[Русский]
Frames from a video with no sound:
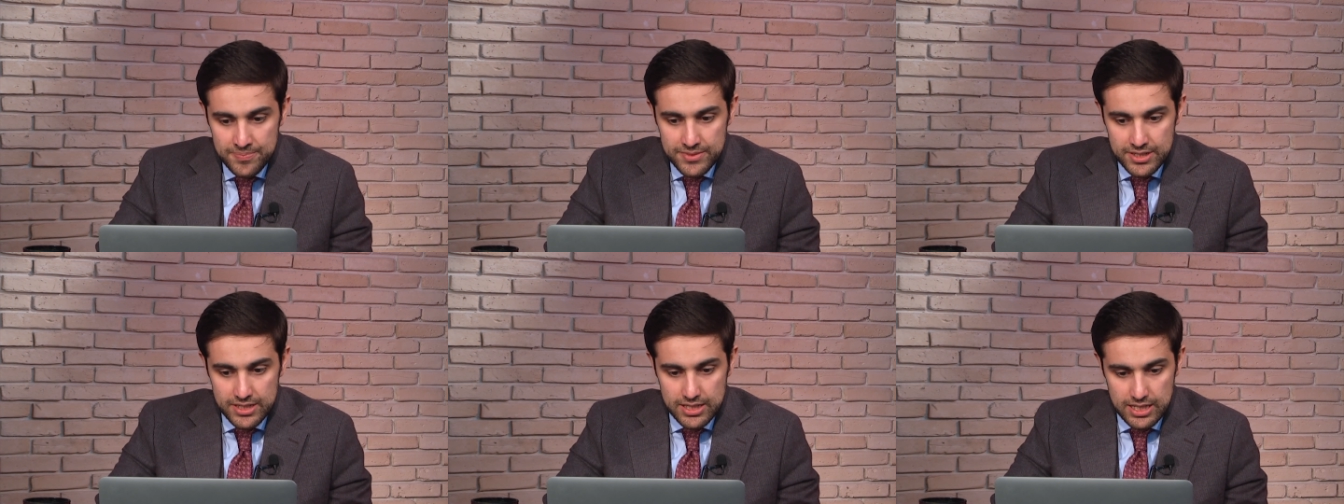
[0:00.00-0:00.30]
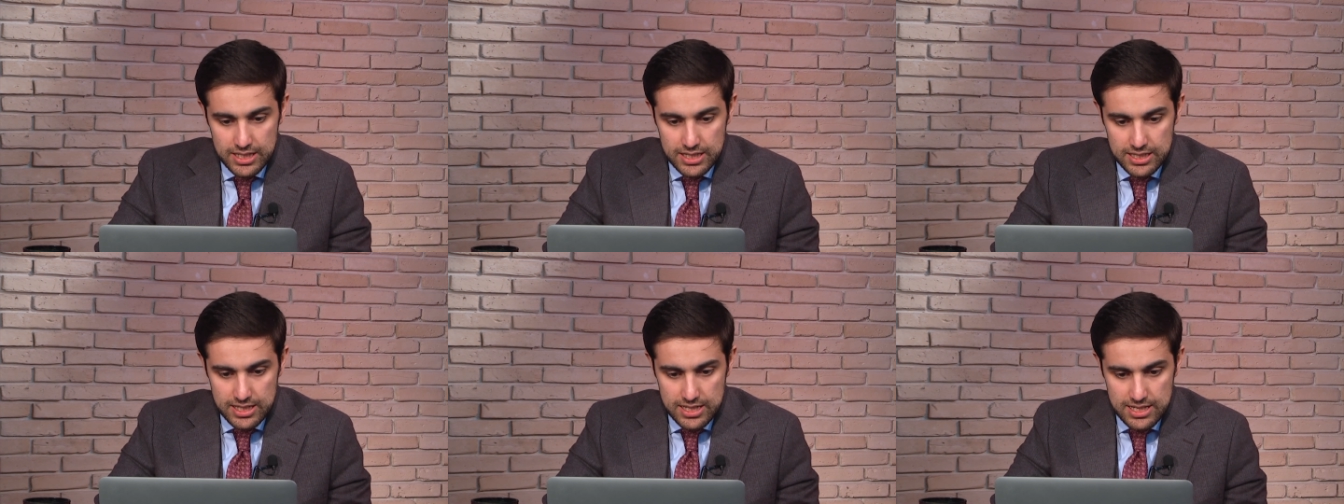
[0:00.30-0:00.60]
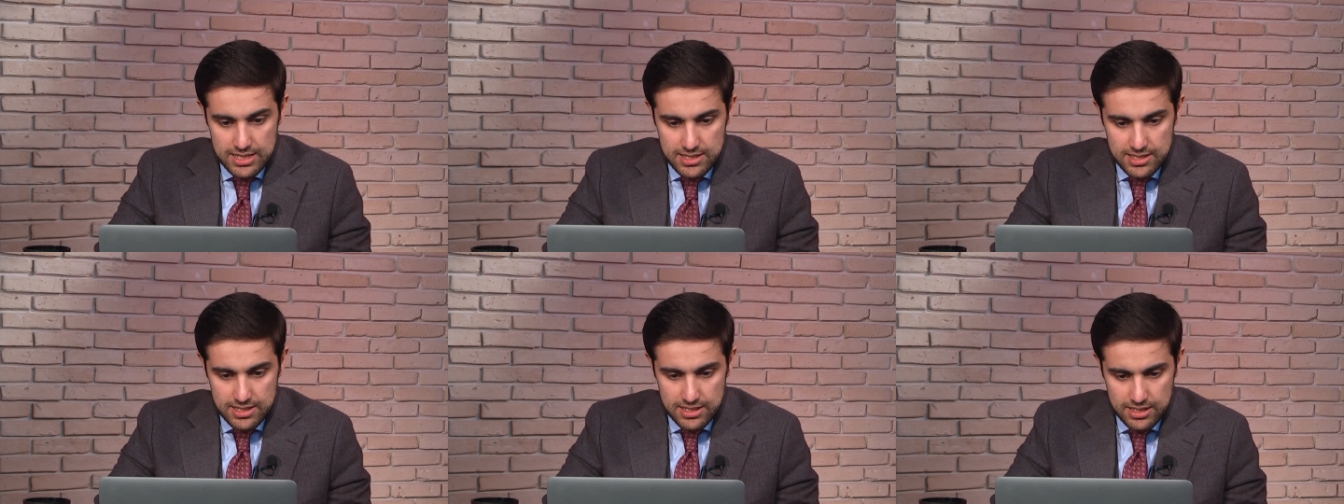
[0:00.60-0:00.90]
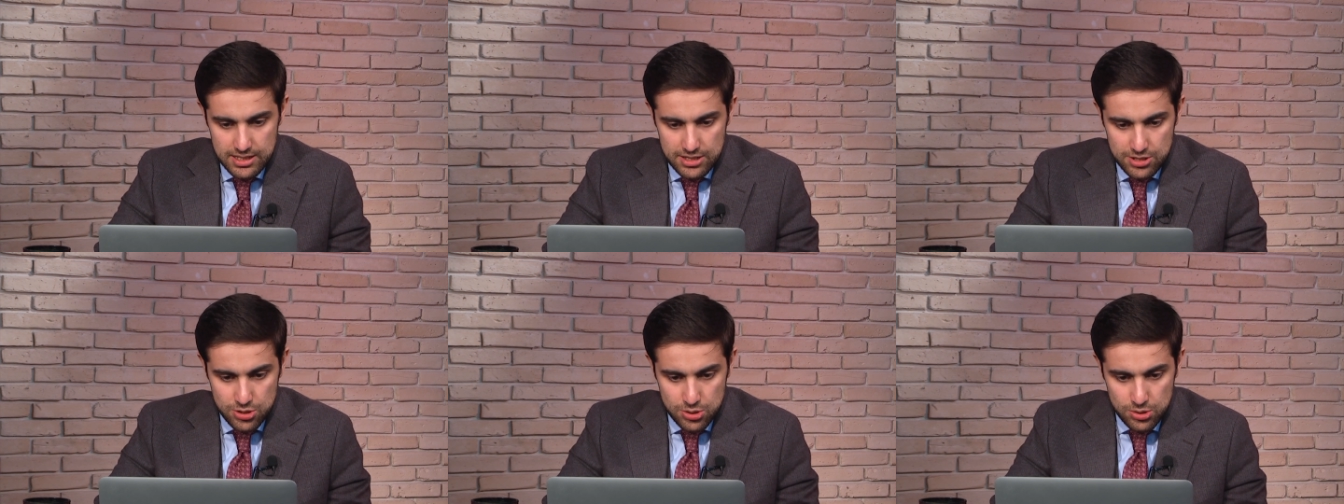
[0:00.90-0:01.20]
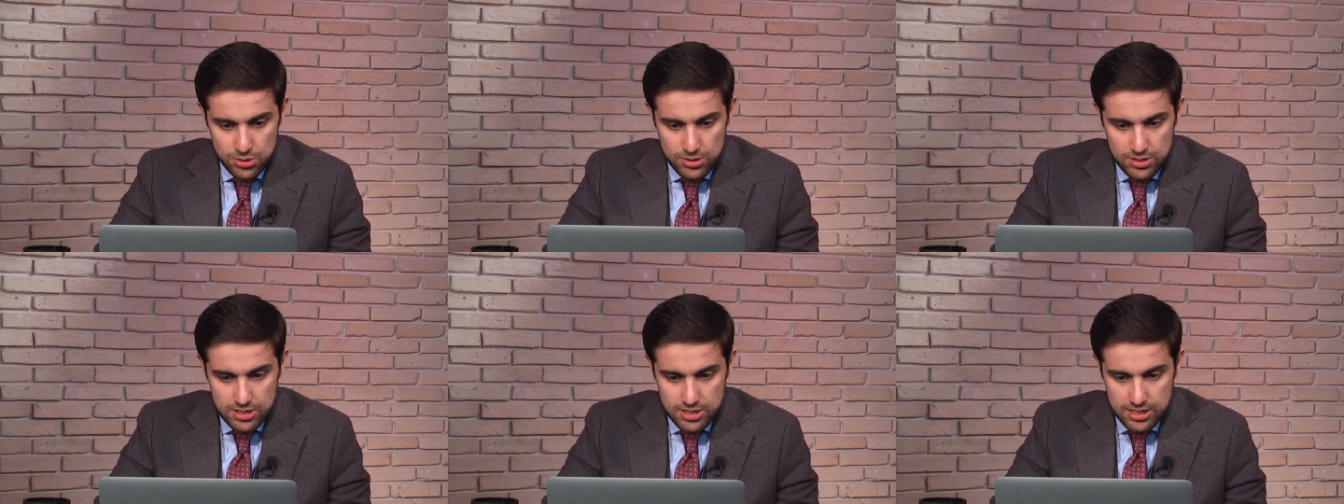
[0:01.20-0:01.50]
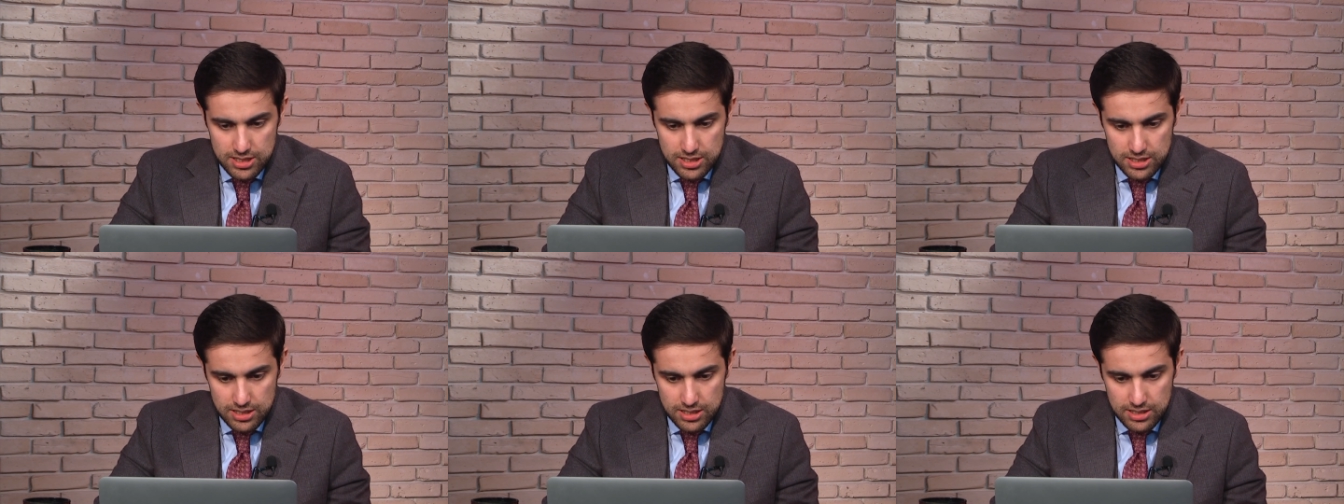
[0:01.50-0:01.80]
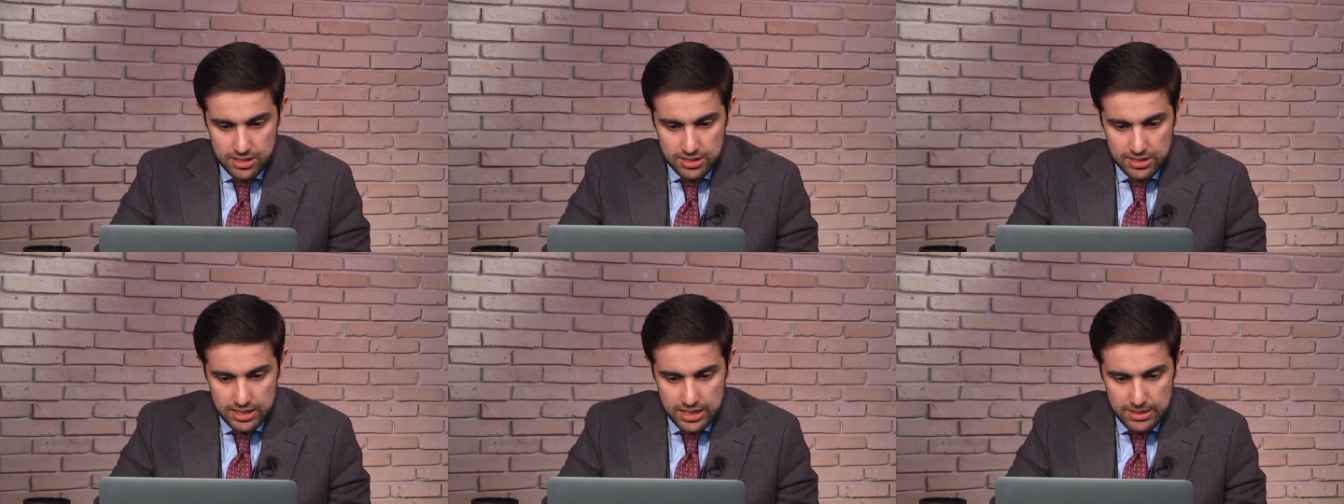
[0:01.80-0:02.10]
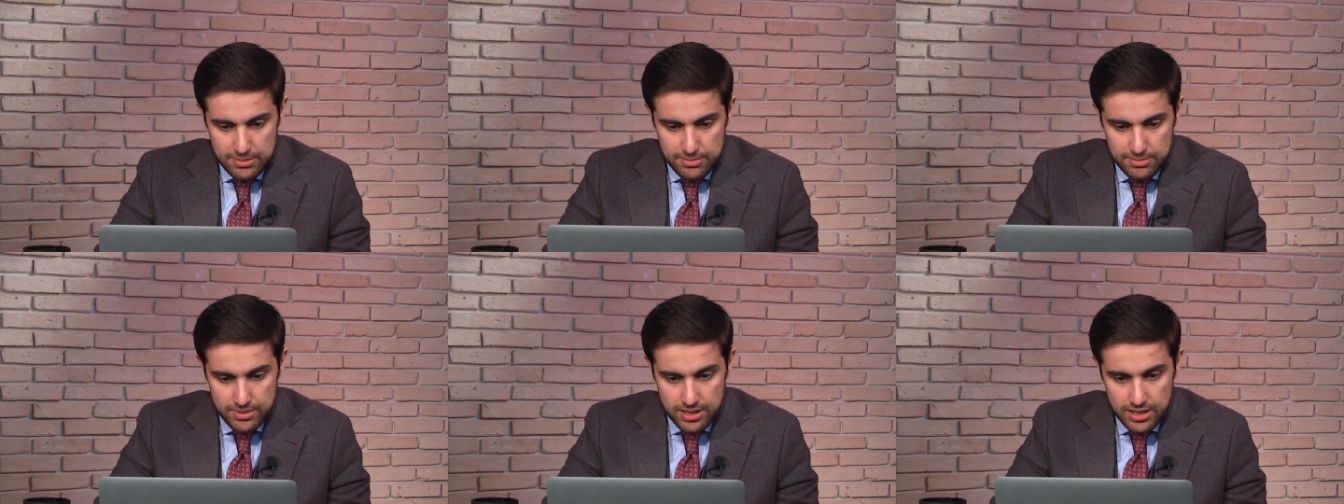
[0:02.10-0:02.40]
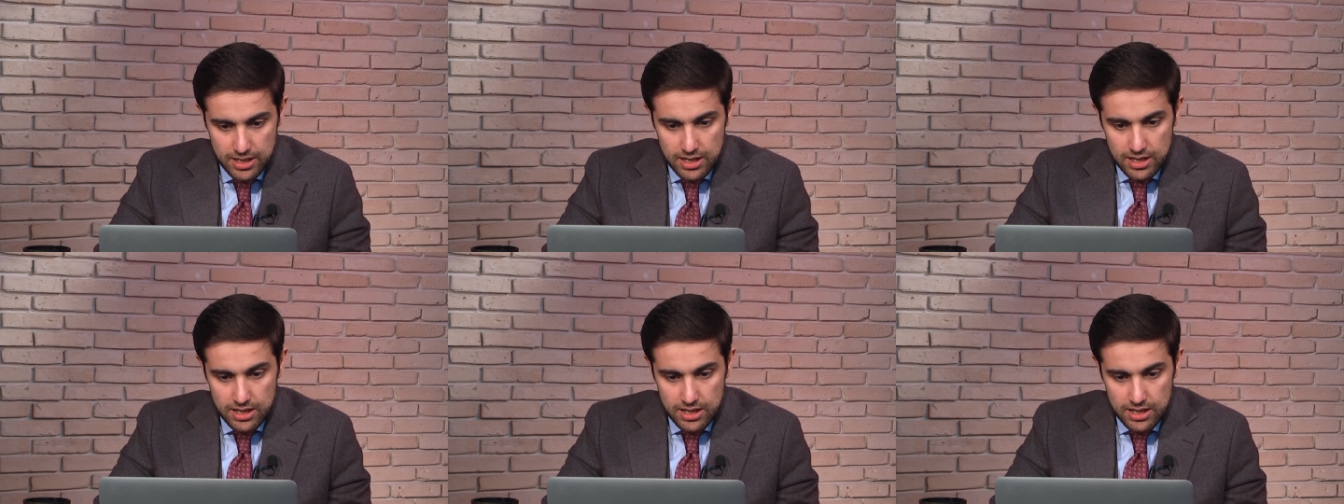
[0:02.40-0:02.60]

и как раз Шольц там